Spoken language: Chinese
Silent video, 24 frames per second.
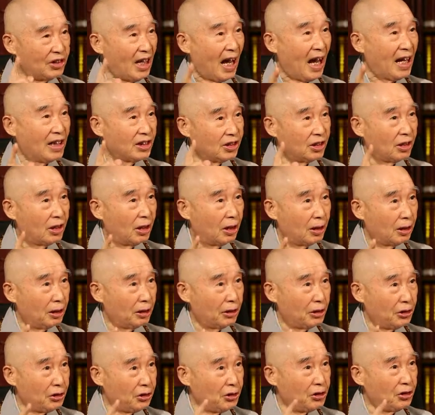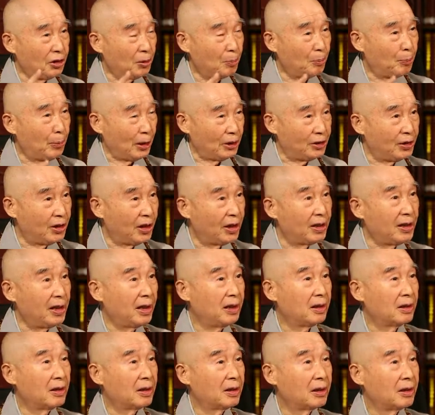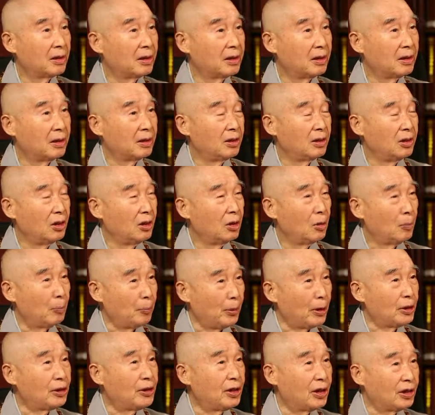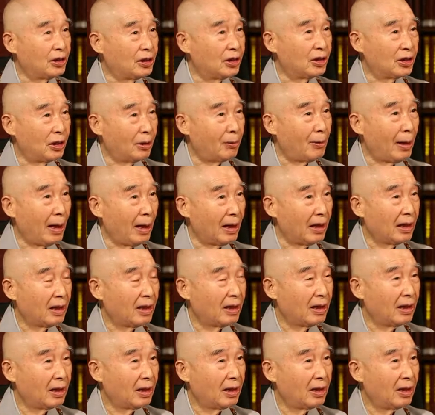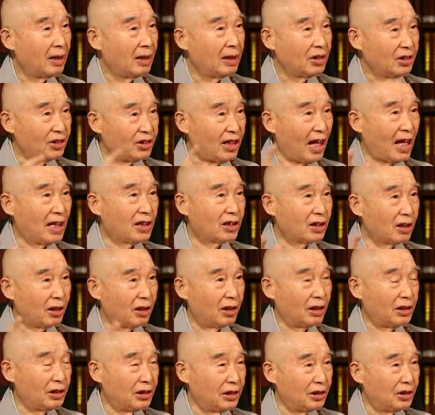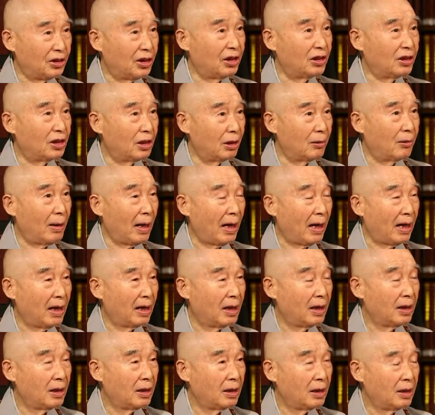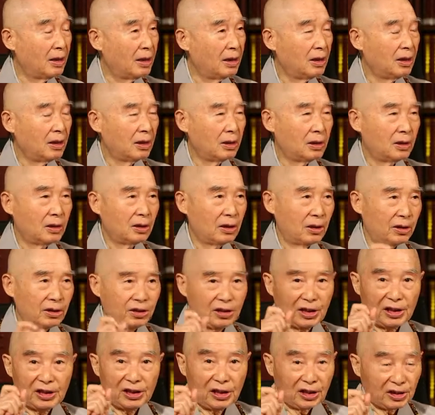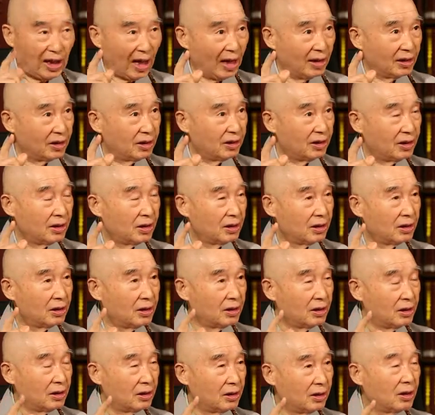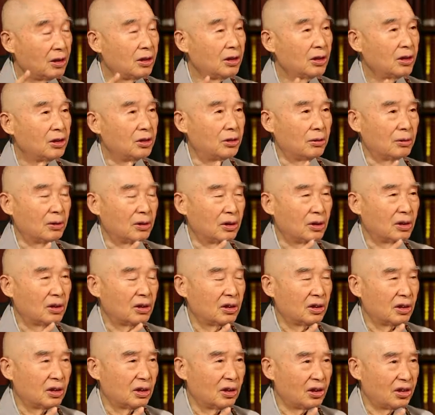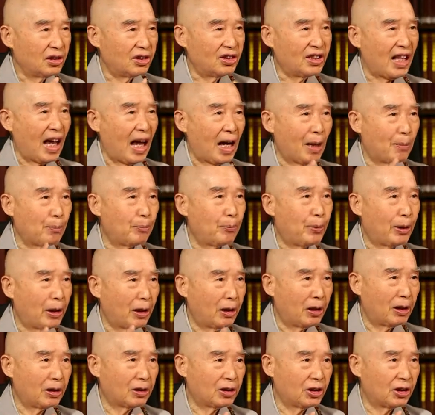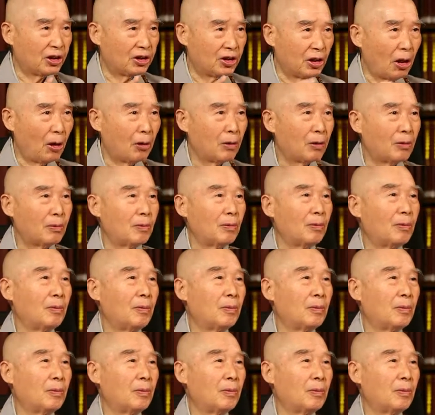三十二亿八千年，八千是十万，三十二亿乘十万，这一弹指就三百二十兆。